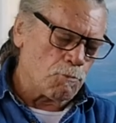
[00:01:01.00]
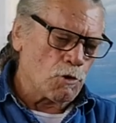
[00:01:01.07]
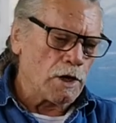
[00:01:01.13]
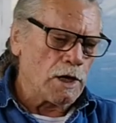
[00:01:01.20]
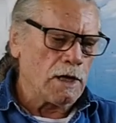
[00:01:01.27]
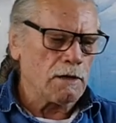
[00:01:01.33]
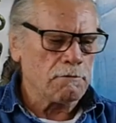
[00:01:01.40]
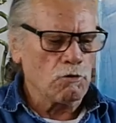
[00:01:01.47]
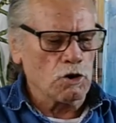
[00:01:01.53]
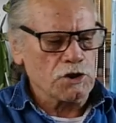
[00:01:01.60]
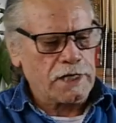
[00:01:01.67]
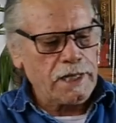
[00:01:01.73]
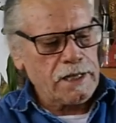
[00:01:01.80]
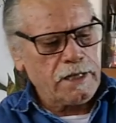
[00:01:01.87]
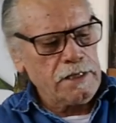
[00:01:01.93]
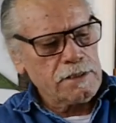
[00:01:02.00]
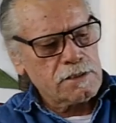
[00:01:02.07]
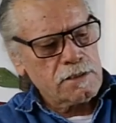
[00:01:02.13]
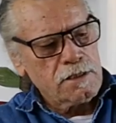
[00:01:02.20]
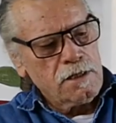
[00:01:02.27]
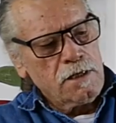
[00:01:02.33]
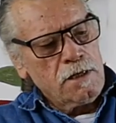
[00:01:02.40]
pues los
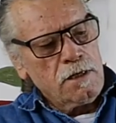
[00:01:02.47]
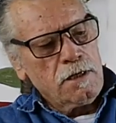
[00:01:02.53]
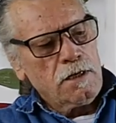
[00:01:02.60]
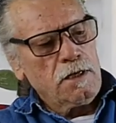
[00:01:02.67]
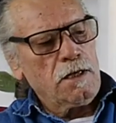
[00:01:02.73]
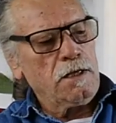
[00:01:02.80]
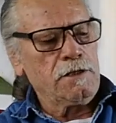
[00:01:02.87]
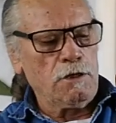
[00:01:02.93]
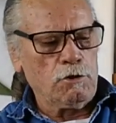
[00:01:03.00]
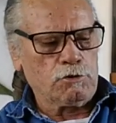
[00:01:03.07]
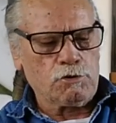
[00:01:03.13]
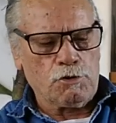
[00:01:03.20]
quejes, eh, de los